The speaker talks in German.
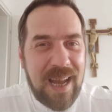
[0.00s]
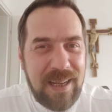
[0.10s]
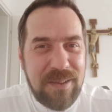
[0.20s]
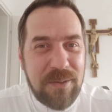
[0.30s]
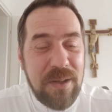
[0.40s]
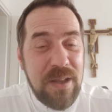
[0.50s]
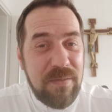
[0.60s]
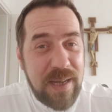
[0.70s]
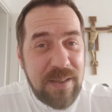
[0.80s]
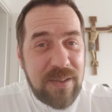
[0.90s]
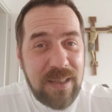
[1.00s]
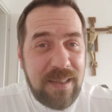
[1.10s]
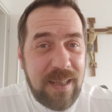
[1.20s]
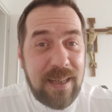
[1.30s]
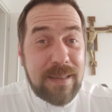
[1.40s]
Also, wenn es
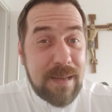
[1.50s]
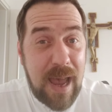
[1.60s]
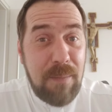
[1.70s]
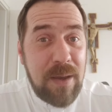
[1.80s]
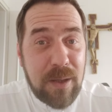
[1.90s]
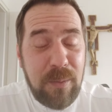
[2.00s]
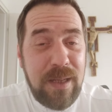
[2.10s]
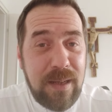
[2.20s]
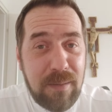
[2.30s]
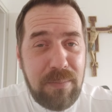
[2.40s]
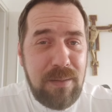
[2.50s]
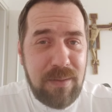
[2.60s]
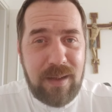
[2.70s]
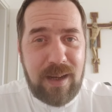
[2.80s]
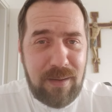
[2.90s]
den Titel Drama Queen der
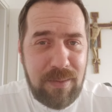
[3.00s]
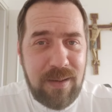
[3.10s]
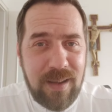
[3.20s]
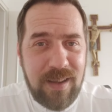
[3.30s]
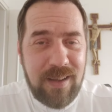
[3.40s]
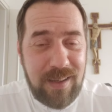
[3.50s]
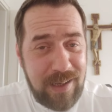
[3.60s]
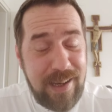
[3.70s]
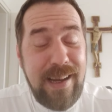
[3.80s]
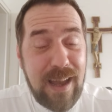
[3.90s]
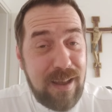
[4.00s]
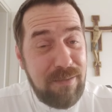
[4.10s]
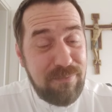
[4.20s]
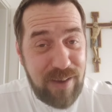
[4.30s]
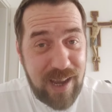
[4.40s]
Bibel gäbe,
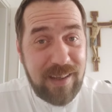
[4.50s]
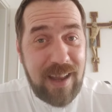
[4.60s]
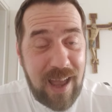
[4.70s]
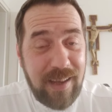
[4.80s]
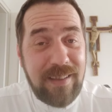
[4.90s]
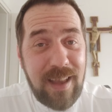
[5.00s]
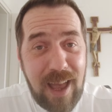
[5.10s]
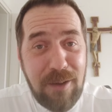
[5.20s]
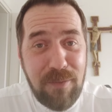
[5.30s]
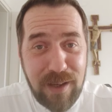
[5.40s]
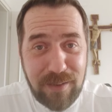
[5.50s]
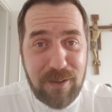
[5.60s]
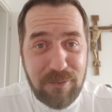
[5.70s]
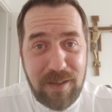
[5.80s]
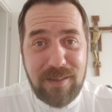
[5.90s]
Elia wäre ein heißer
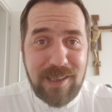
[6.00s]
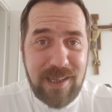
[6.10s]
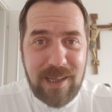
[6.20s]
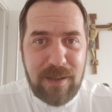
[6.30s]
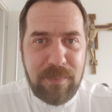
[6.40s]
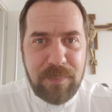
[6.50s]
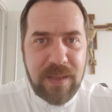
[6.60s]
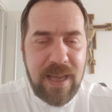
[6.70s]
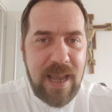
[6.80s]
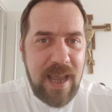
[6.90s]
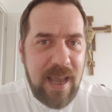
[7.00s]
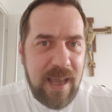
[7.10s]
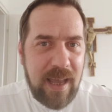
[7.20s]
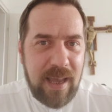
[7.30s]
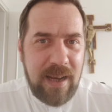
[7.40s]
Anwärter auf diesen Titel.
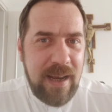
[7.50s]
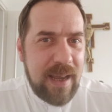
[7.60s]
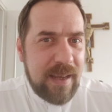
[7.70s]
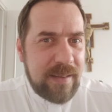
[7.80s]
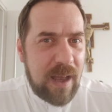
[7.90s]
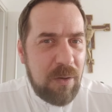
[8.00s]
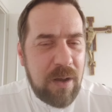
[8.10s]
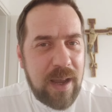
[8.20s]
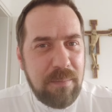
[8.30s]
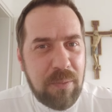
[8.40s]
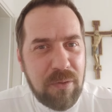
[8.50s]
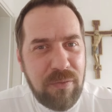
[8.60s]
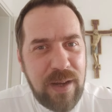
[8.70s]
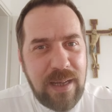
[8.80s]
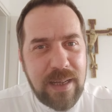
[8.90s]
Elia ist auch ein
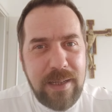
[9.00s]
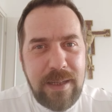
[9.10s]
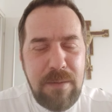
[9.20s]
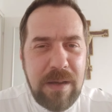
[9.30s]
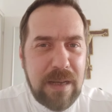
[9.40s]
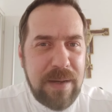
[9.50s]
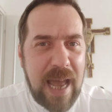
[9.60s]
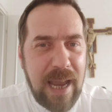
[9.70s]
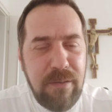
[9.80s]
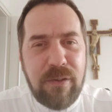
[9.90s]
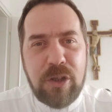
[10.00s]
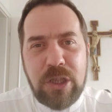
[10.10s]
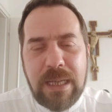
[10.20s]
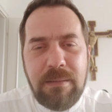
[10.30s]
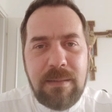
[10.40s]
Prophet, der nicht immer damit
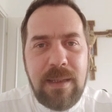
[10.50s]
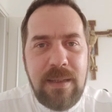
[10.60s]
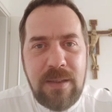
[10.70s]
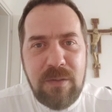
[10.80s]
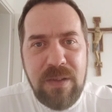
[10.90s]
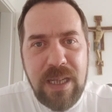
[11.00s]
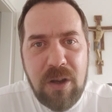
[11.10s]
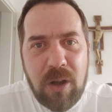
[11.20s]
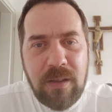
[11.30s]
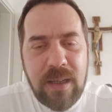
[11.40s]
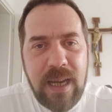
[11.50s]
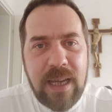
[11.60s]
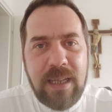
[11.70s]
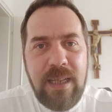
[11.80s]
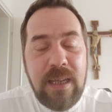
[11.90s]
einverstanden ist, wie Gott
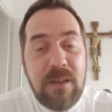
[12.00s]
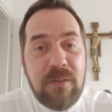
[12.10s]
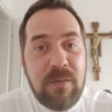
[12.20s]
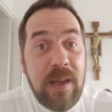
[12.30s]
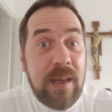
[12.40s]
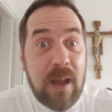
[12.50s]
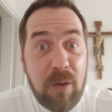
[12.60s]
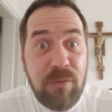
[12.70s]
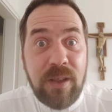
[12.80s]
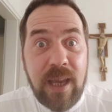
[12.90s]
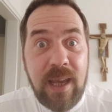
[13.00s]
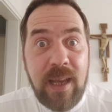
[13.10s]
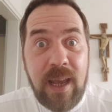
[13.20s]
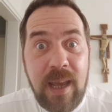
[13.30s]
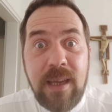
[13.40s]
reagiert, welche
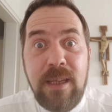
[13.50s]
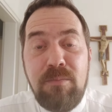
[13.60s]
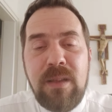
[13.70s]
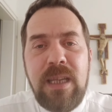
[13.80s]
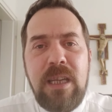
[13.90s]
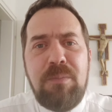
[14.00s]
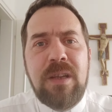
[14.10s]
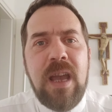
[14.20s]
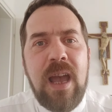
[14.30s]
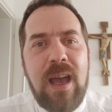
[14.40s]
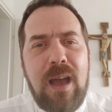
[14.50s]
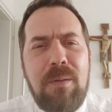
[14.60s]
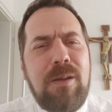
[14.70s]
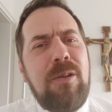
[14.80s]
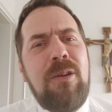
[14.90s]
Aufträge er ihm gibt,
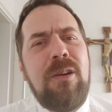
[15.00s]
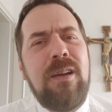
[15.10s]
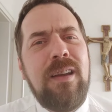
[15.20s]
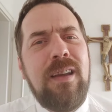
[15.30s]
aber doch